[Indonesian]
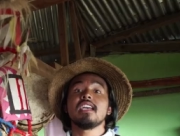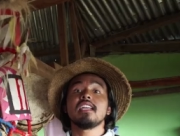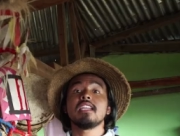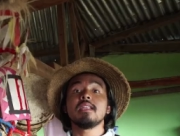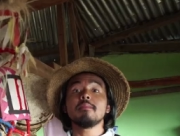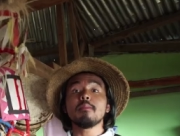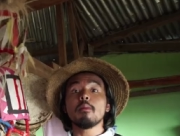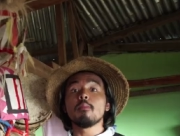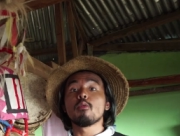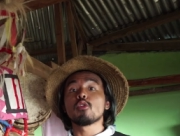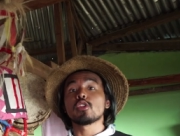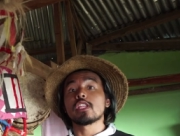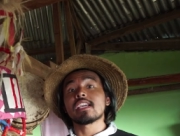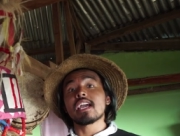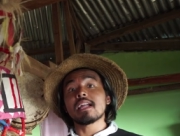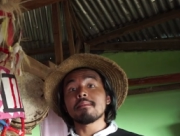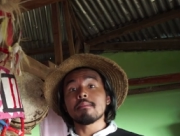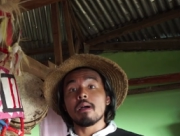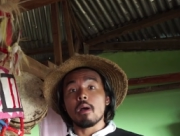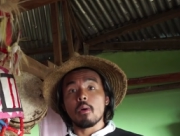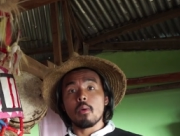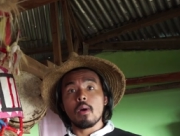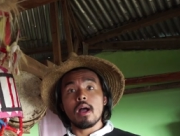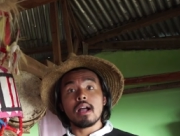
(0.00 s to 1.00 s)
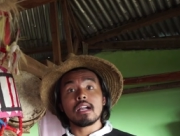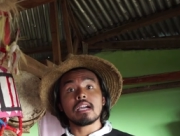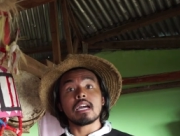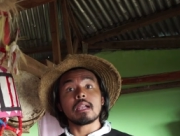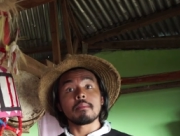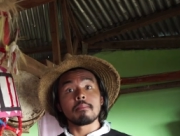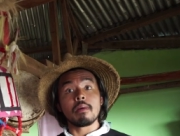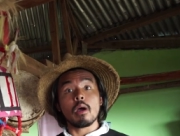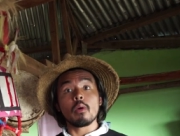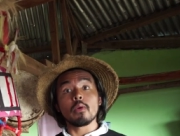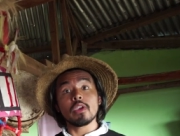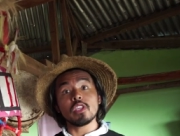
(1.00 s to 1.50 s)
Ini membuktikan bahwa
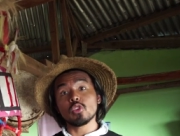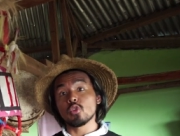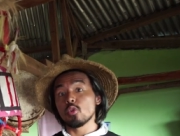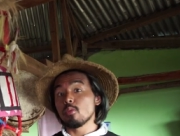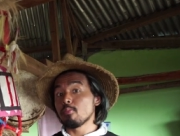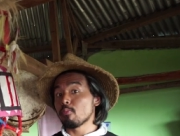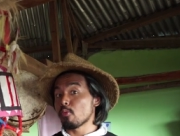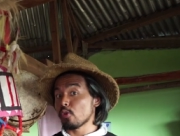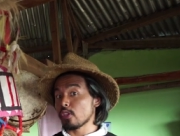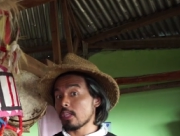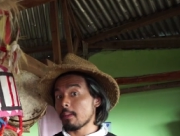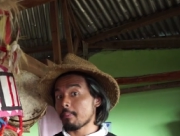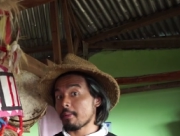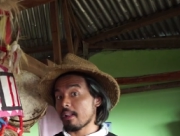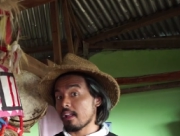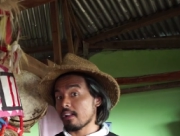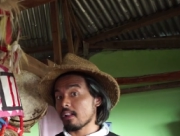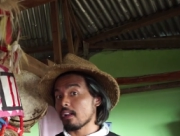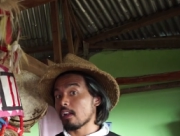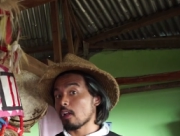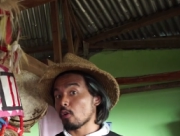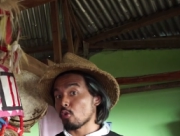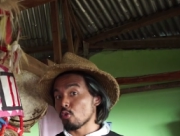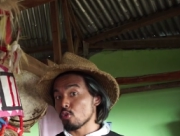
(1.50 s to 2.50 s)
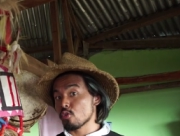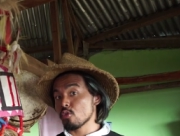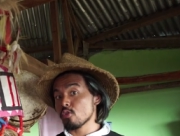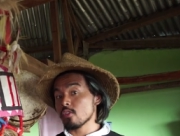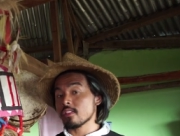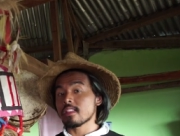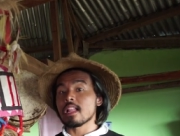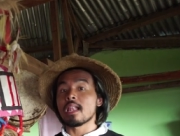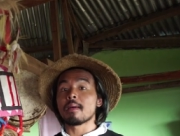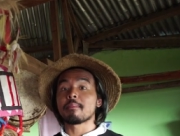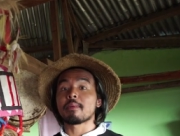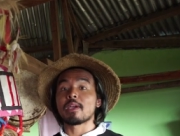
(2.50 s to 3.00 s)
kerbau itu punya peranan yang khusus
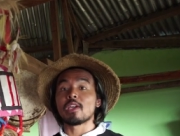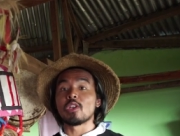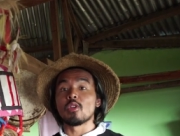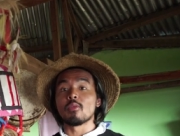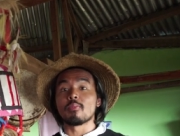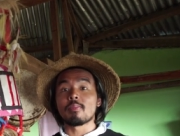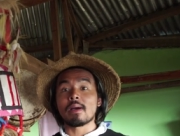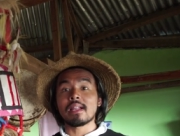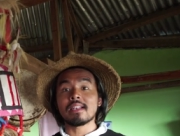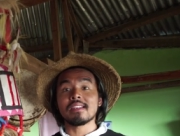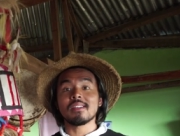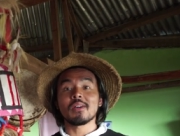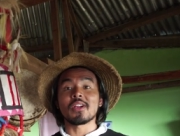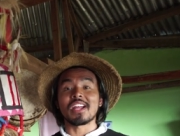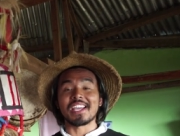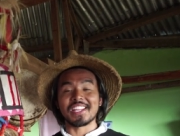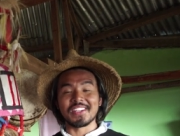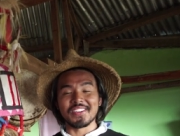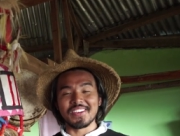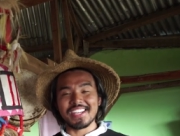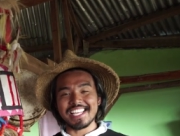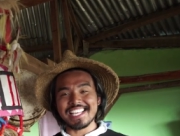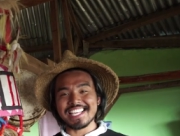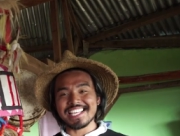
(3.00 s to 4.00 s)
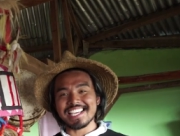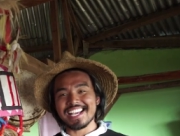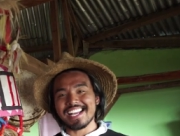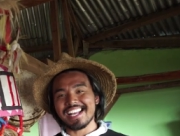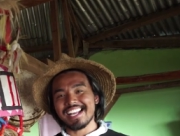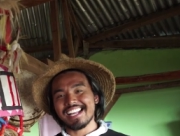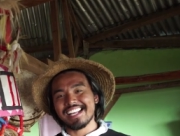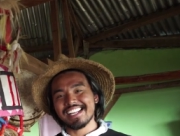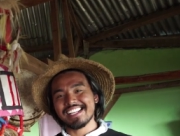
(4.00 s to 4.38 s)
dalam kehidupan orang Indonesia.